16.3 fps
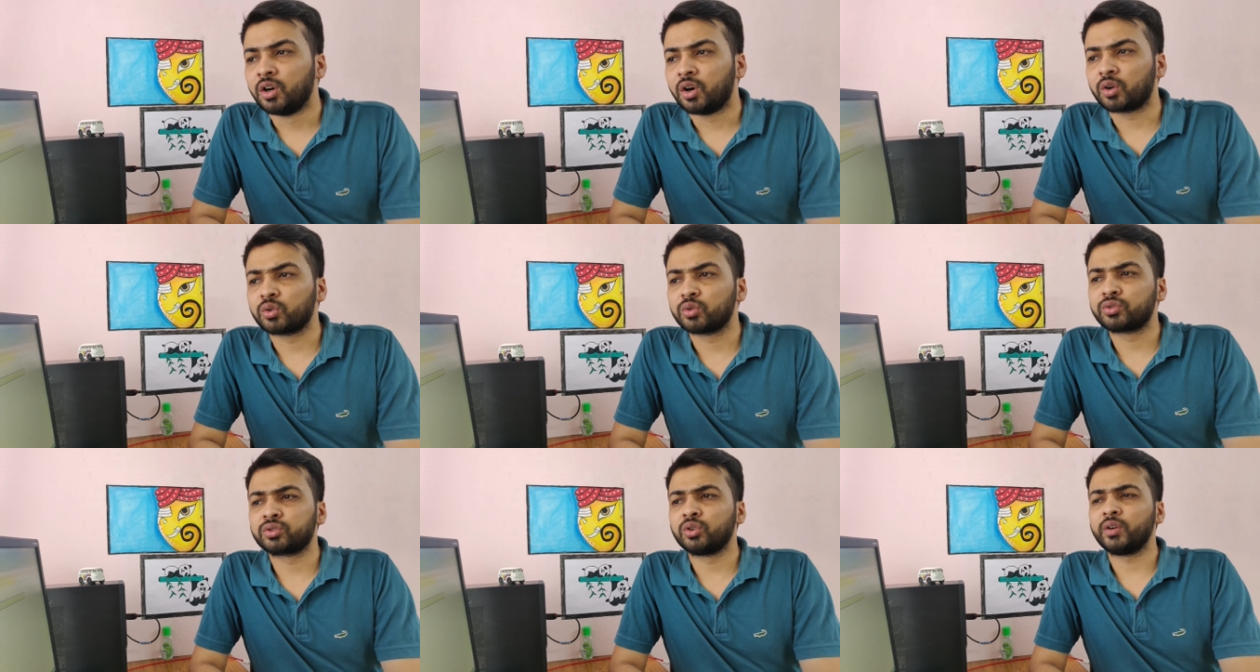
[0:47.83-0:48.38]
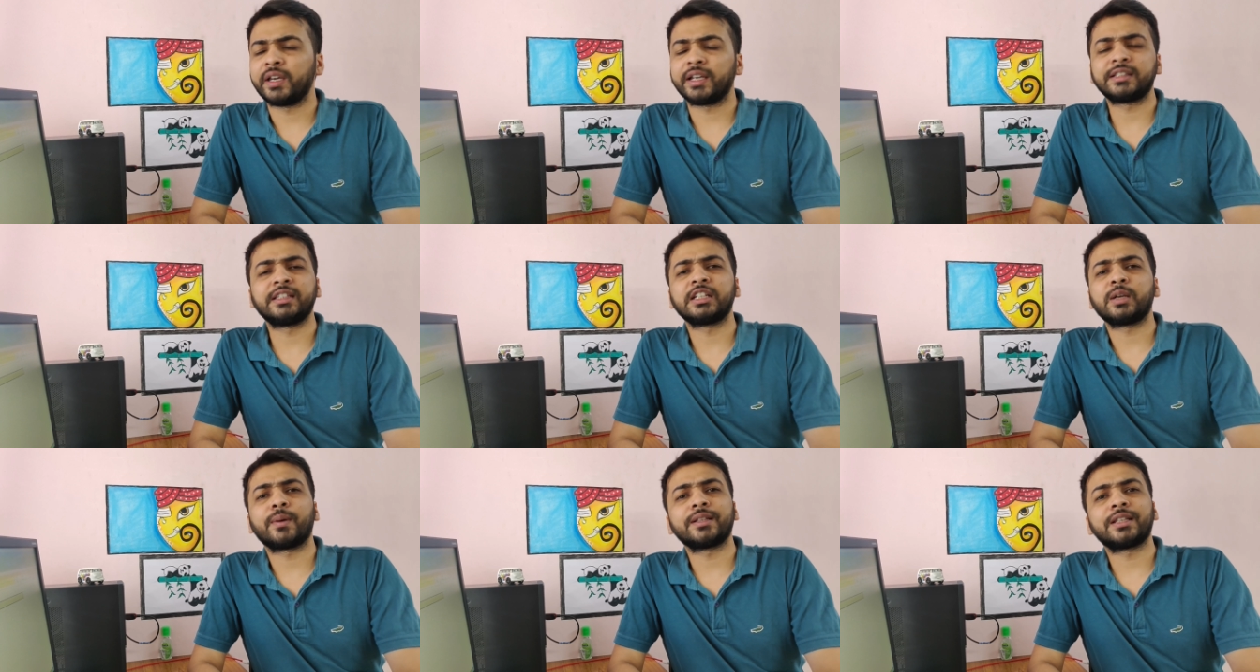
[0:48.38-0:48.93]
और उसको एक
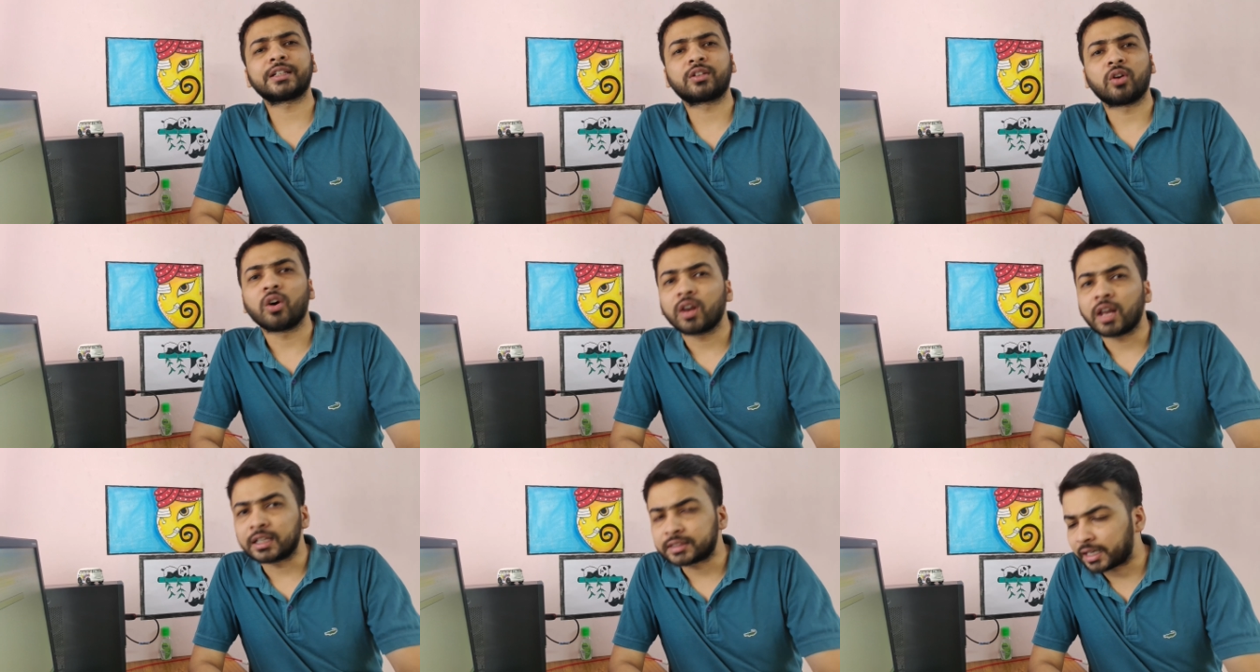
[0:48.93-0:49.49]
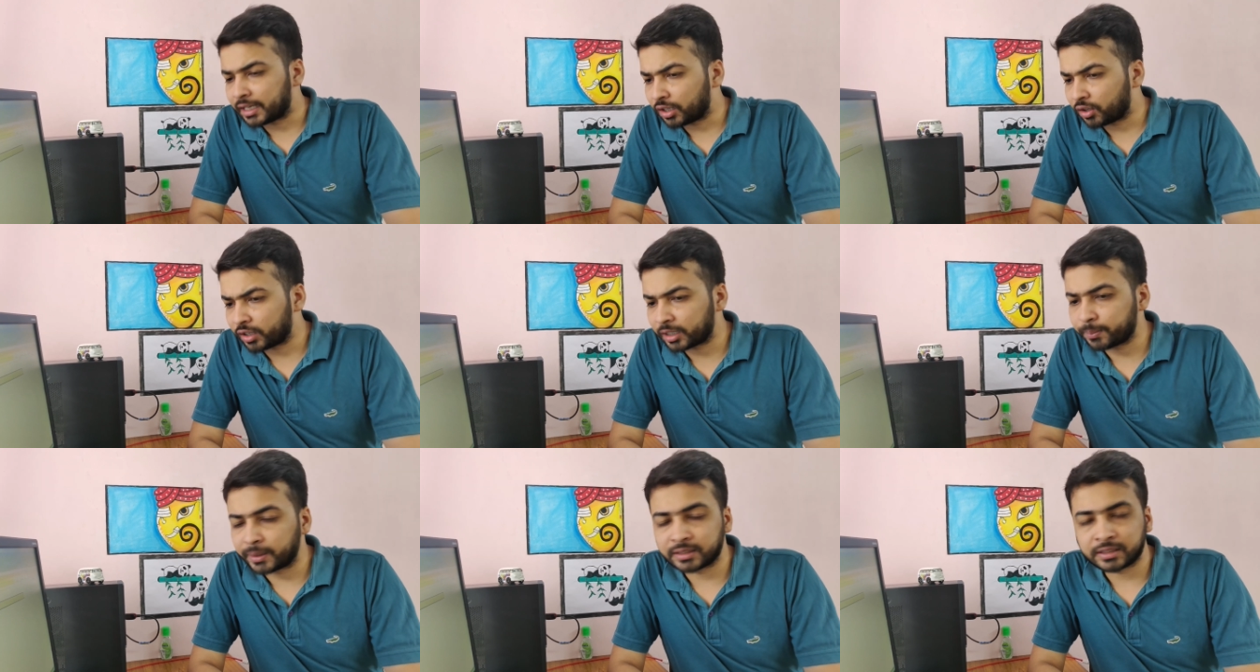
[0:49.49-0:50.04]
दिन के बाद एक कॉल आता है
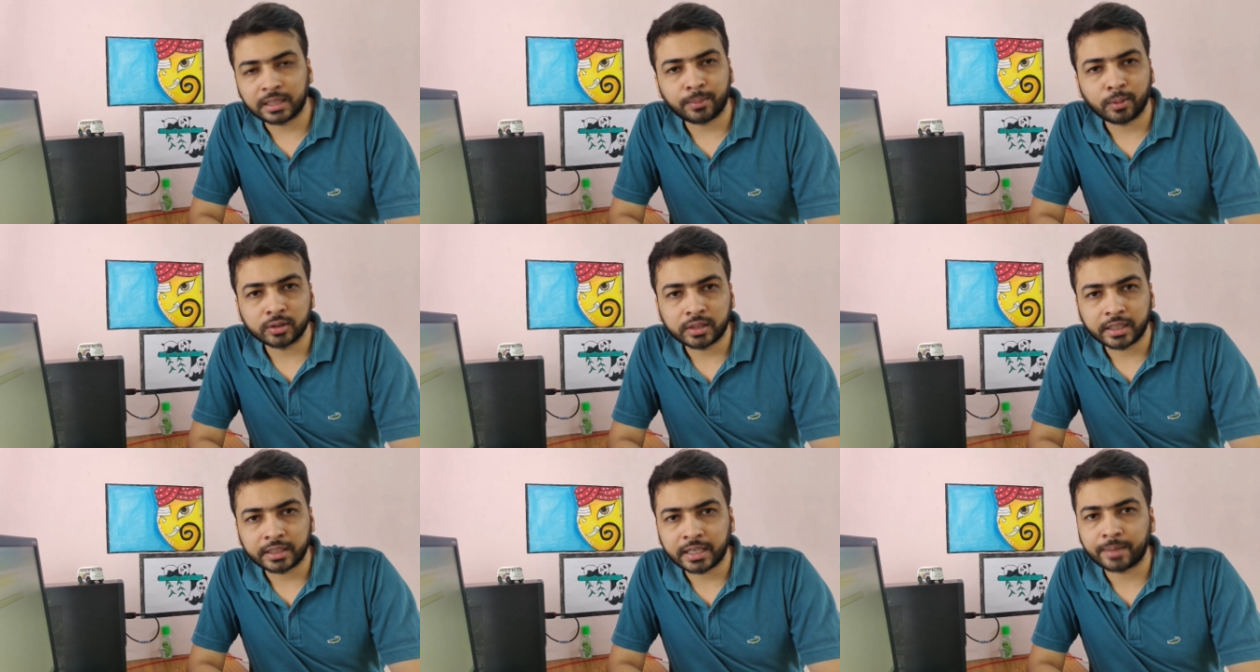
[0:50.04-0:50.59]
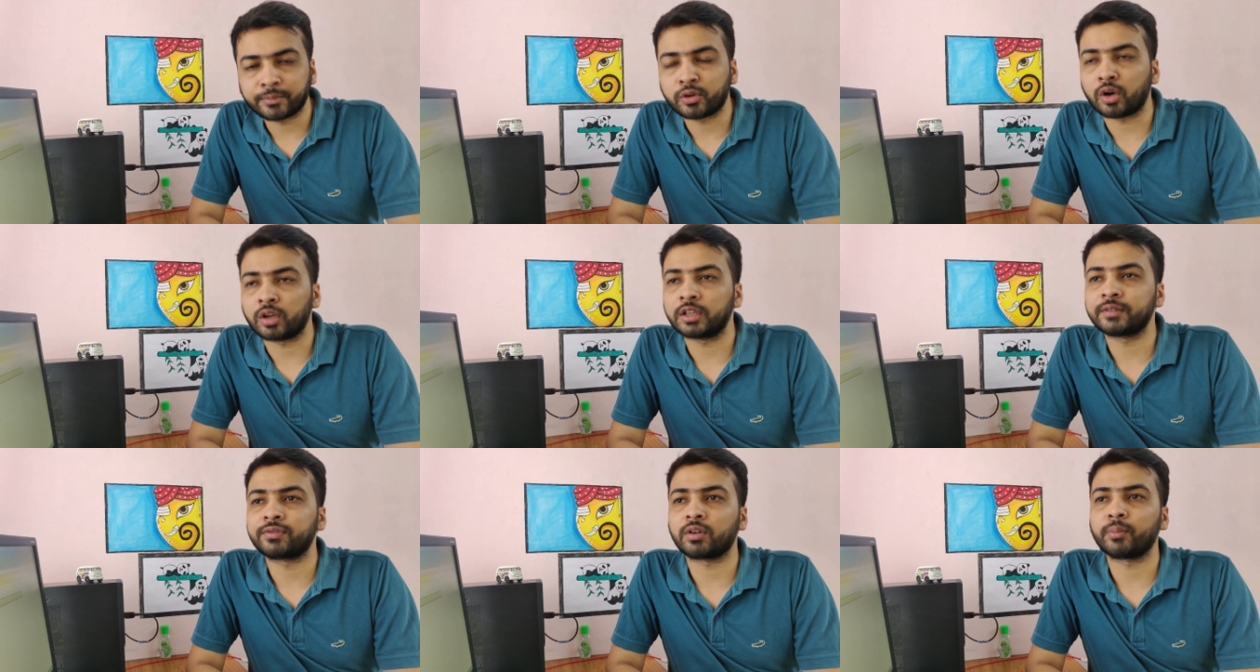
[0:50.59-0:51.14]
और एक बंदा बोलता है कि आई एम
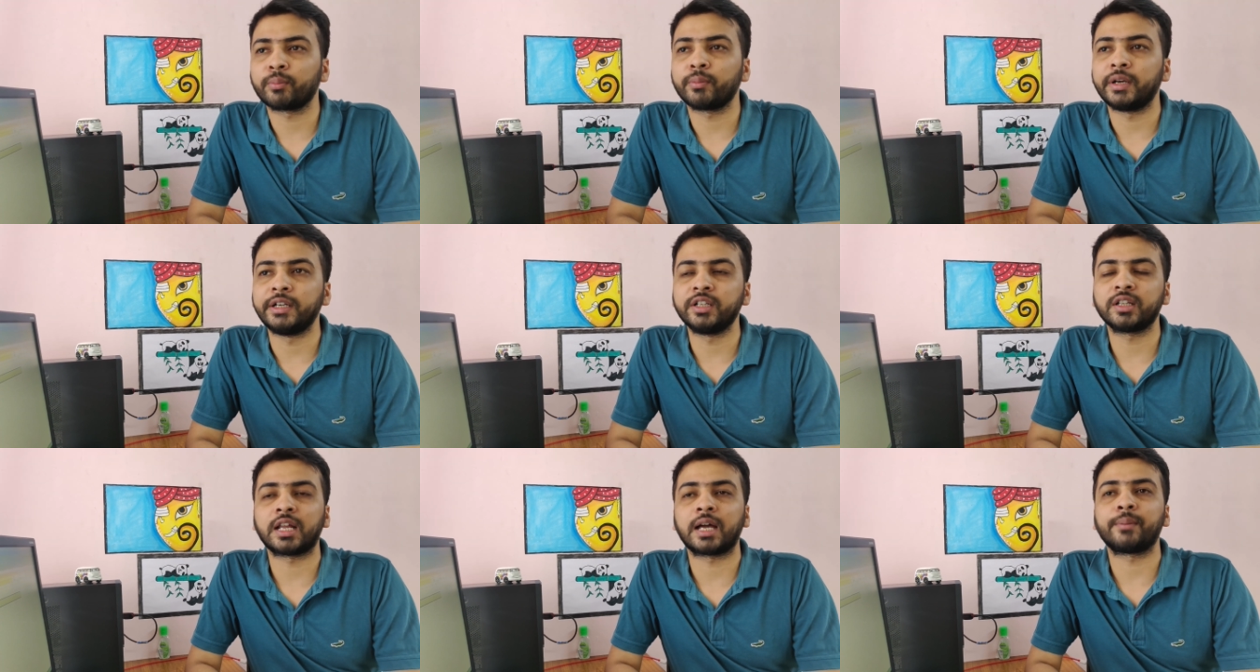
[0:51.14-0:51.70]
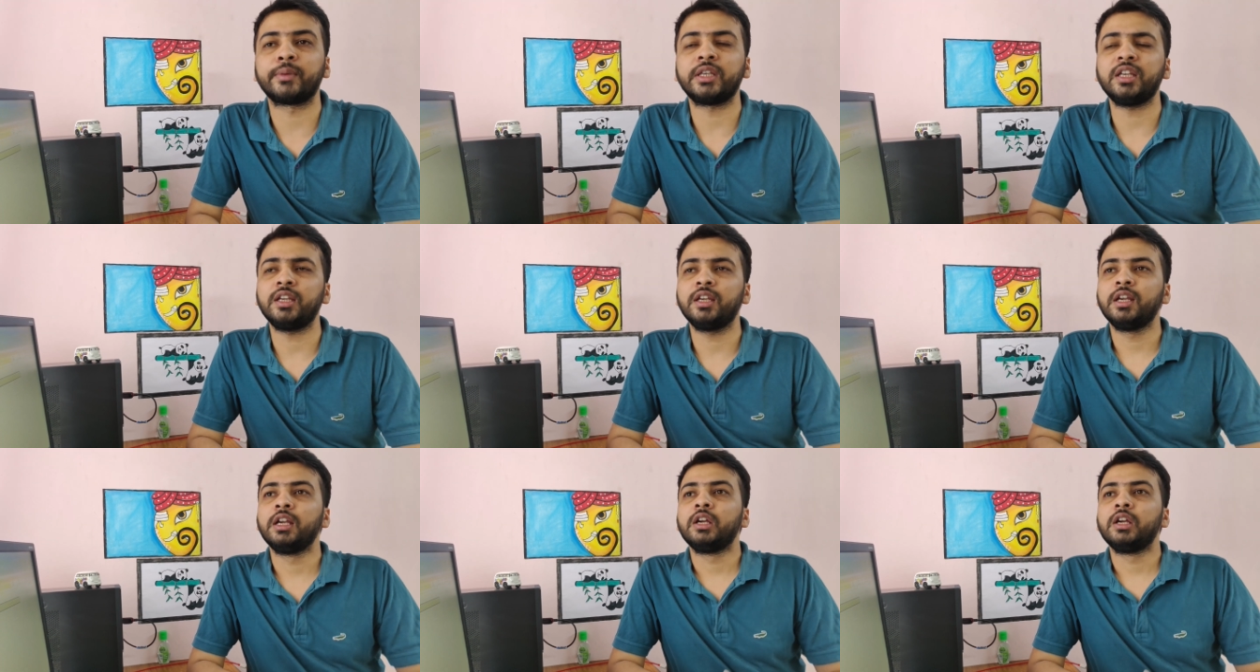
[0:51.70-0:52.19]
कॉलिंग फ्रॉम इंडियन आर्मी